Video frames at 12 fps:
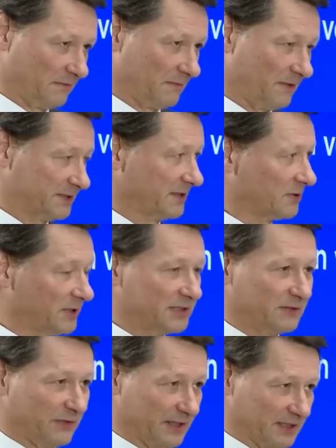was natürlich
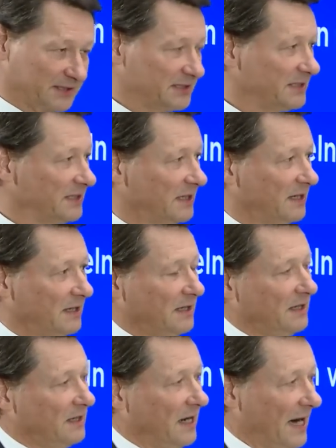die Fantasie
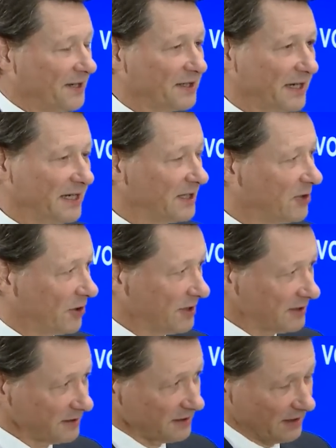anregen
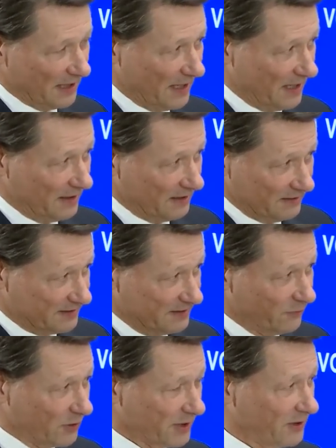könnte.
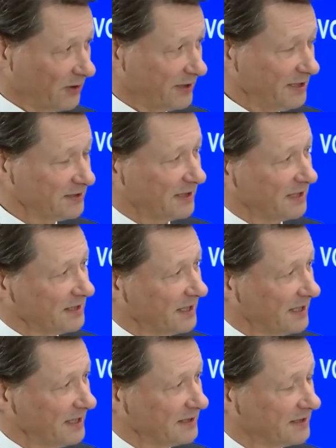Sie wurde noch nicht
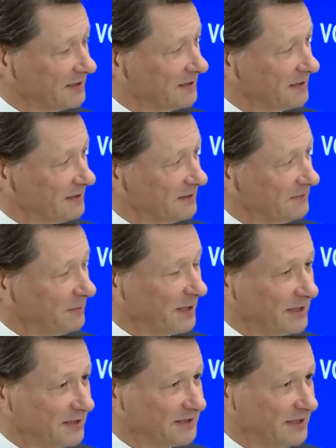angeregt, äh, wie
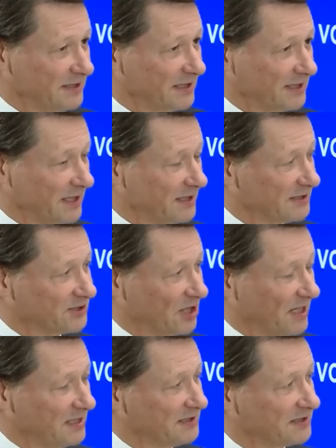man hier sieht anhand des
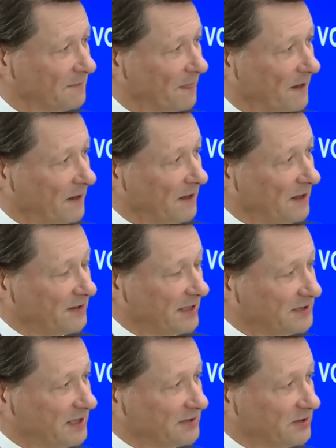Charts. Es
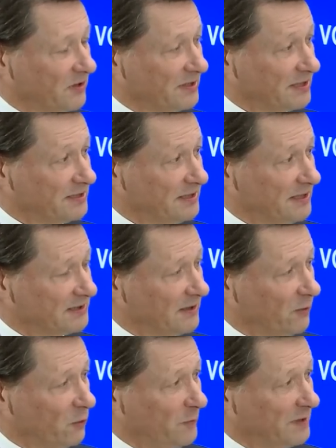hat sich also noch nichts
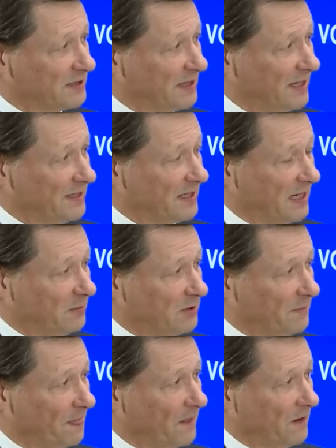nach oben getan,
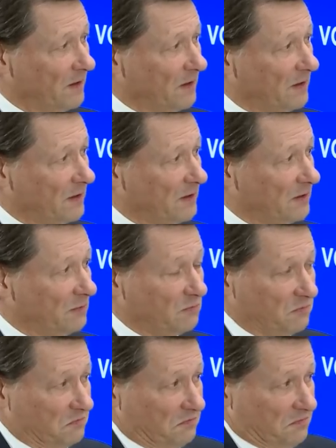aber ähm,